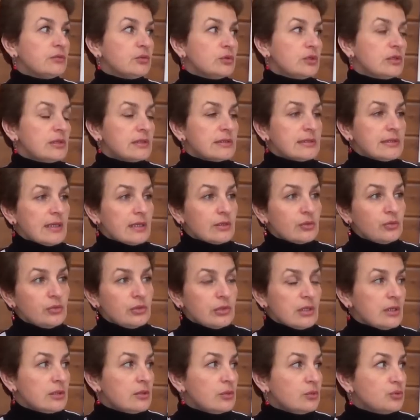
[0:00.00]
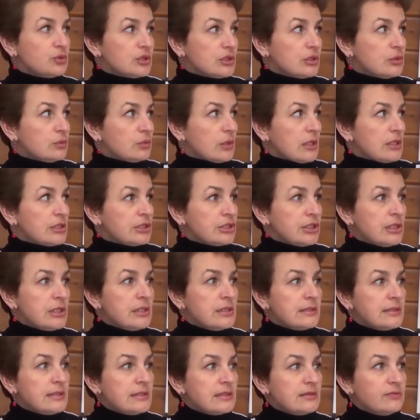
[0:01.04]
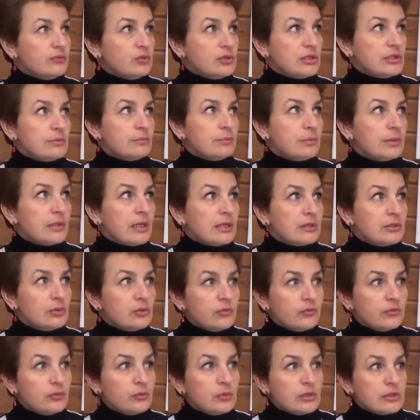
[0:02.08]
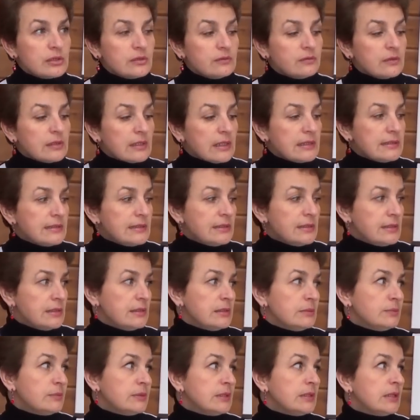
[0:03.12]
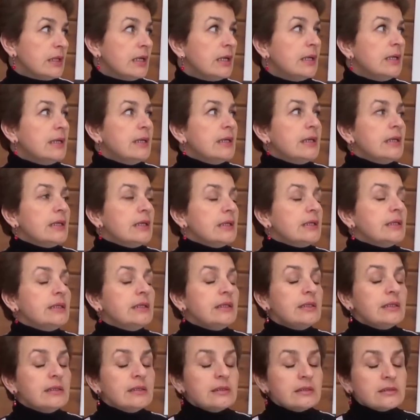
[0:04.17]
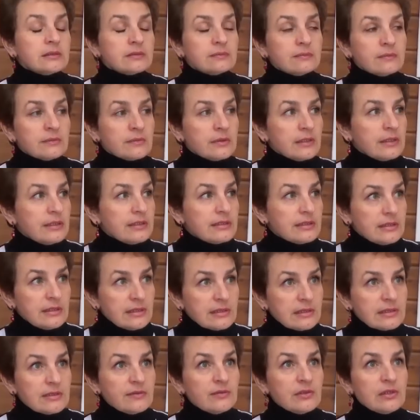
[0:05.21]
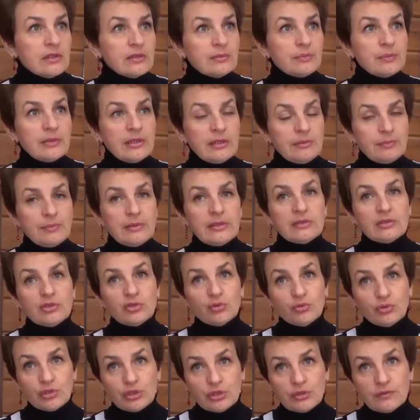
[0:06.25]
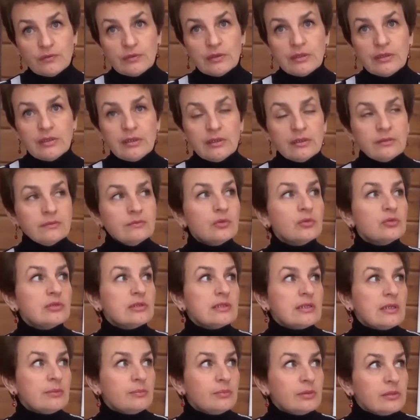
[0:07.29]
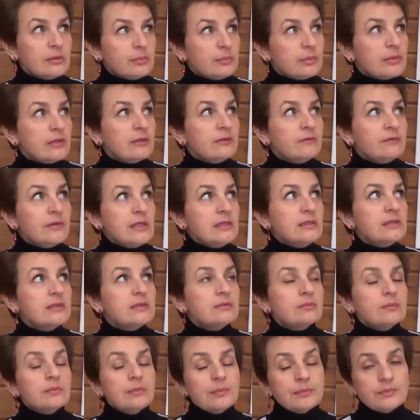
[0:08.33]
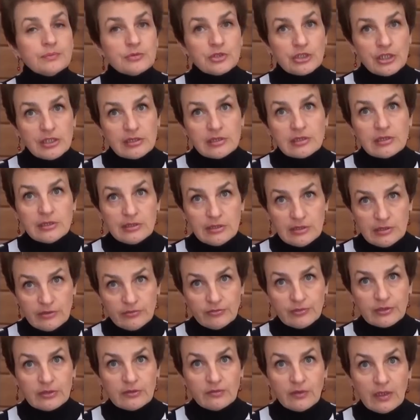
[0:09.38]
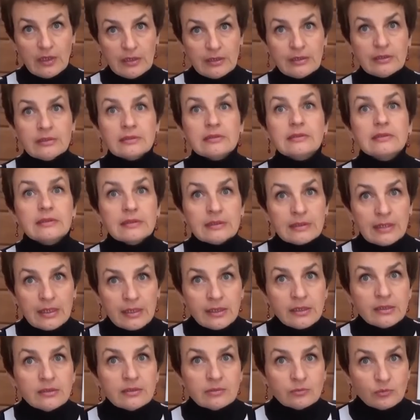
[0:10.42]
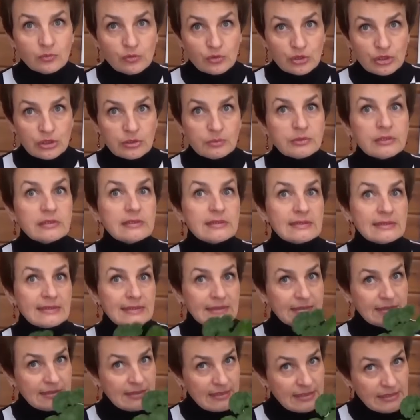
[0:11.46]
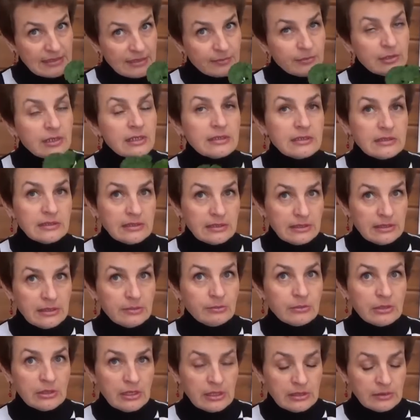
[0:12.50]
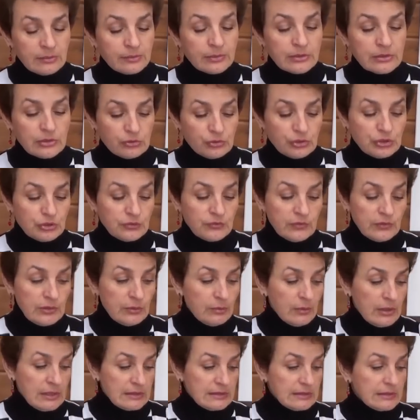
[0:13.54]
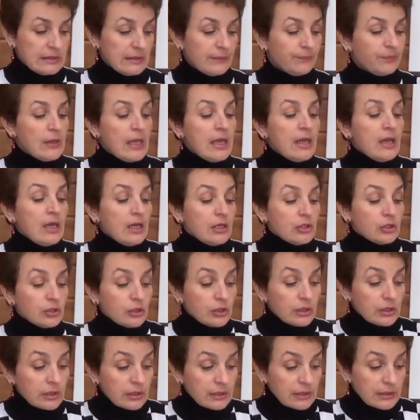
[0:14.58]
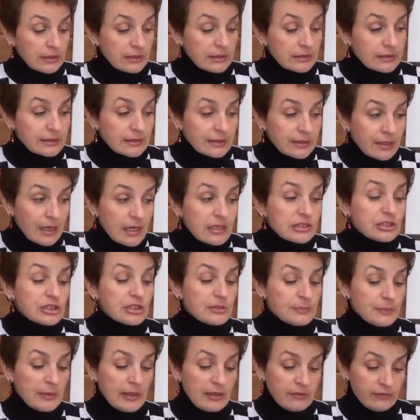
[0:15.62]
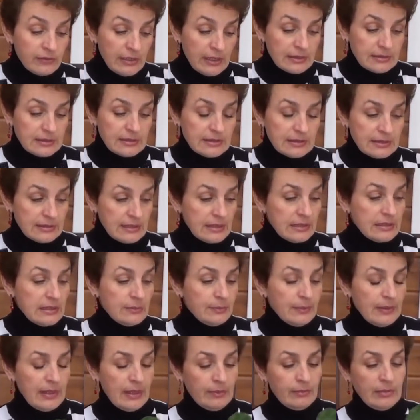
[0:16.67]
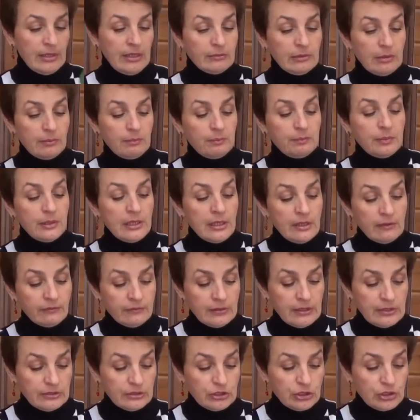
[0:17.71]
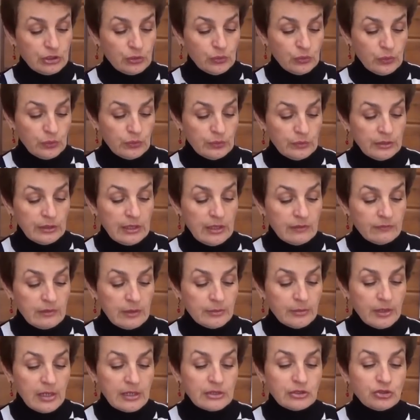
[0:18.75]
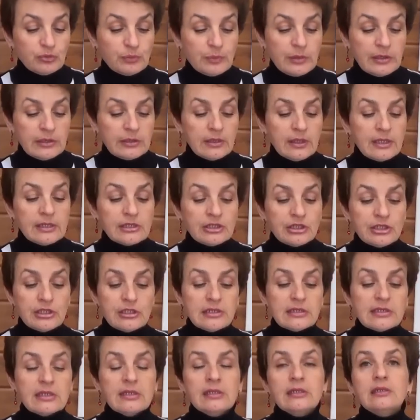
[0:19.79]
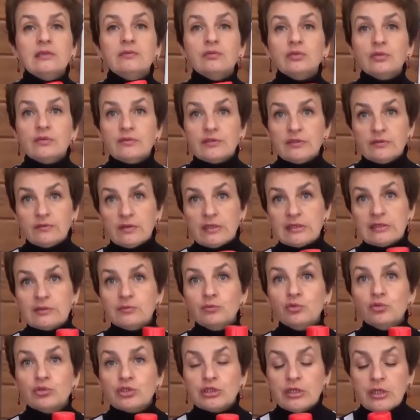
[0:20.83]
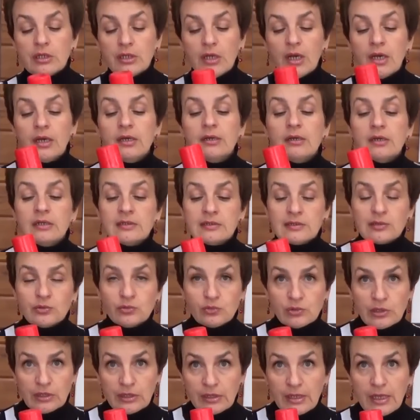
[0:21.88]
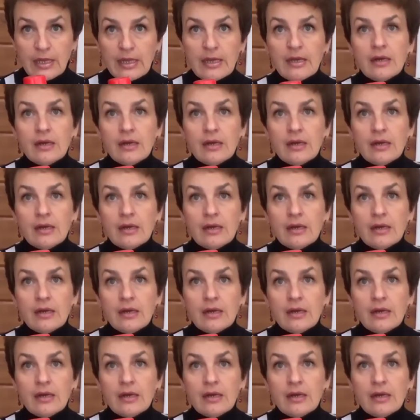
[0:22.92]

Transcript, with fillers: Вот с такой нагрузкой урожая. Здесь 8 плодов у этого растения было. И, э, естественно, при пересушивании он забыл поливать, часть листьев отвалилась. Да, это может быть. С этими растениями надо быть очень внимательным. А, как же справляться с этой проблемой? Первое, что я вам хочу предложить, это вот всевозможные аэрозоли.